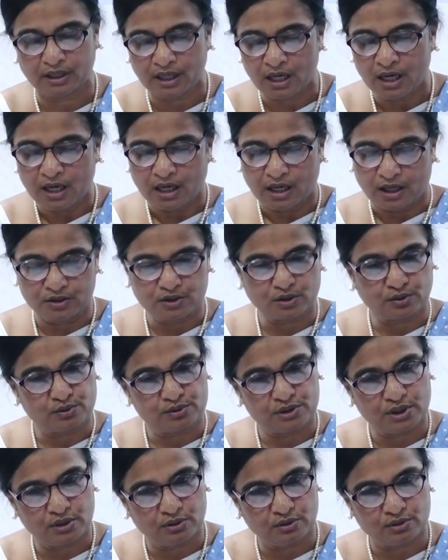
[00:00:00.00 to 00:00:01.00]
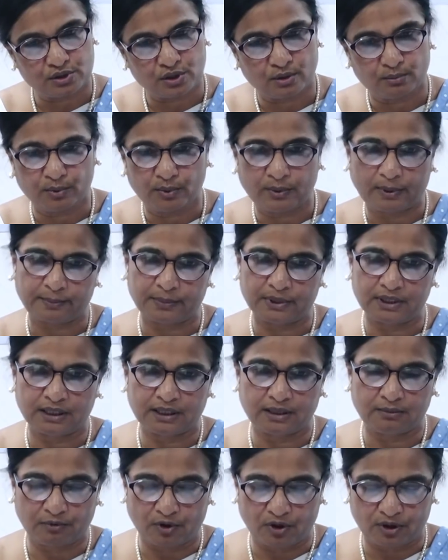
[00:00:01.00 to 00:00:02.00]
করে যত শীঘ্র সম্ভব
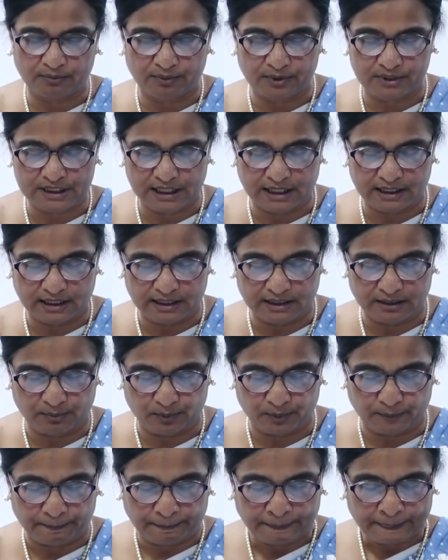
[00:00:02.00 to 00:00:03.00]
আপনাদেরকে ফলাফল জানিয়ে দিব